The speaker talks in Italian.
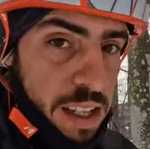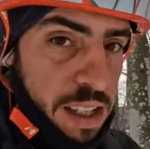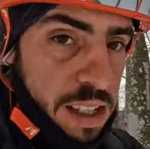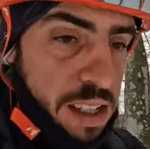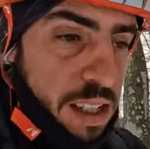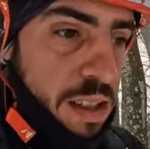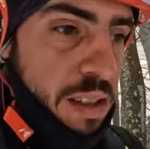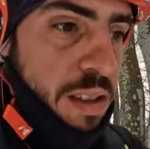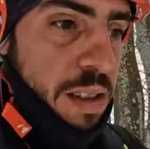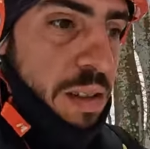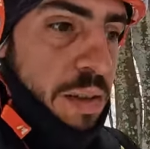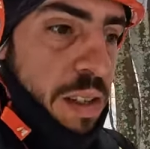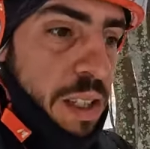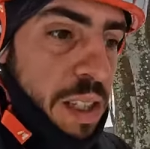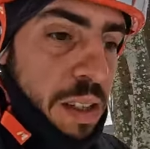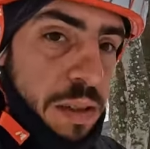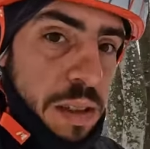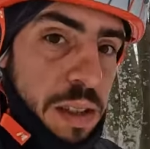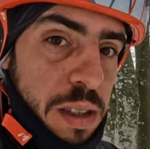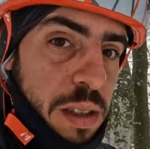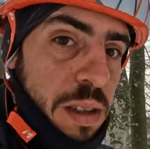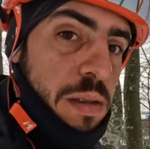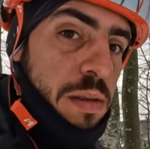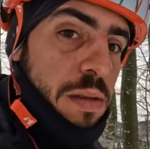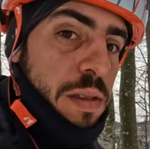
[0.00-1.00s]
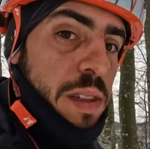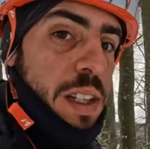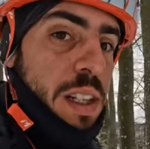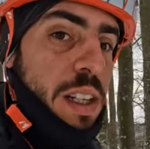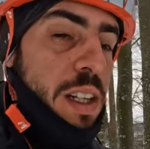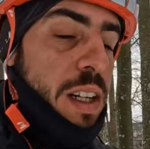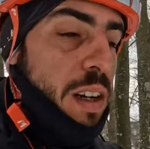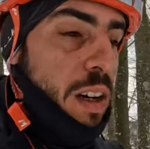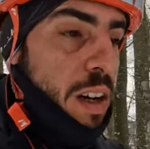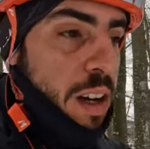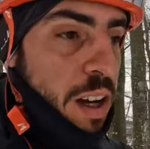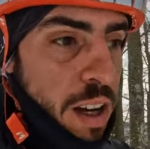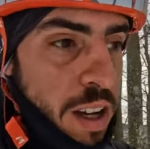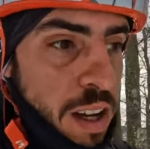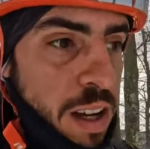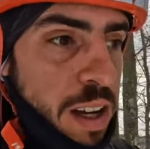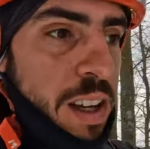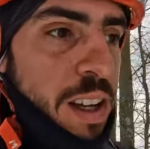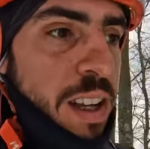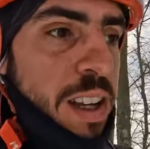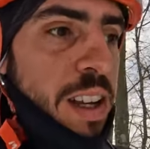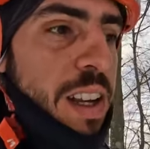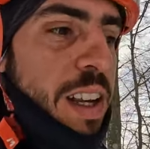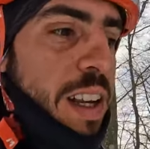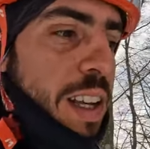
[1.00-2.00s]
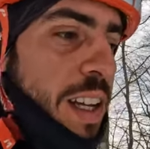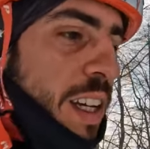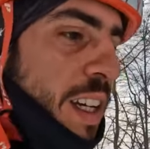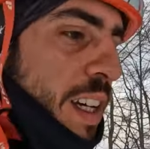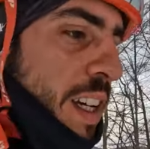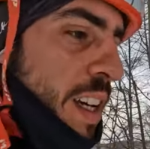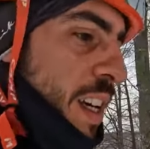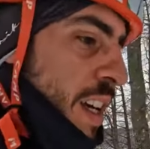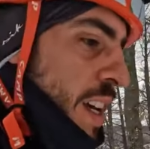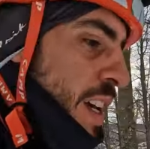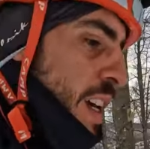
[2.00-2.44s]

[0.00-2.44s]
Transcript: se non avete visto il video link